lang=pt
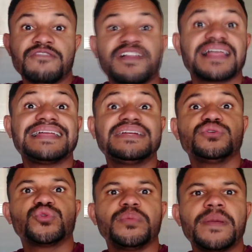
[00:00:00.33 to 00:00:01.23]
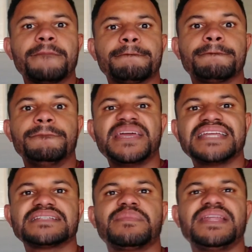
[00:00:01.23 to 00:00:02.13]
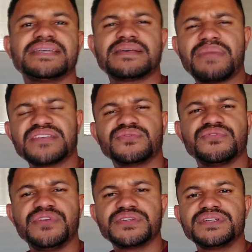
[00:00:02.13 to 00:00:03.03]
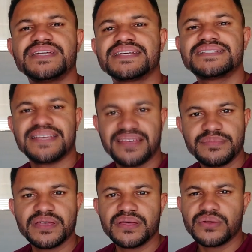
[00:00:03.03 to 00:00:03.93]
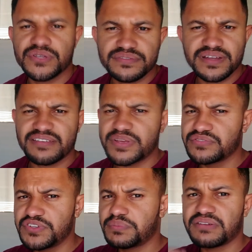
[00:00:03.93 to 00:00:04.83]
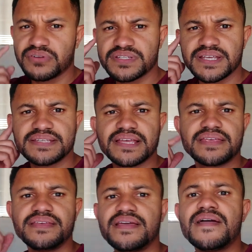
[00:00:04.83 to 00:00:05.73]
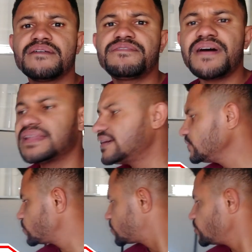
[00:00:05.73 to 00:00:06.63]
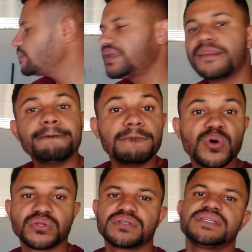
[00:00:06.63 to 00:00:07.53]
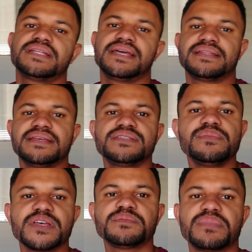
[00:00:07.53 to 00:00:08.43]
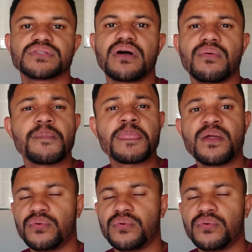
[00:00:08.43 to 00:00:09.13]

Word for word: Fala galera do YouTube, beleza, beleza? Mais um vídeo de XCM. Hoje eu vou gravar mais um vídeo para vocês aqui falando sobre motocicleta. Isso mesmo, pessoal.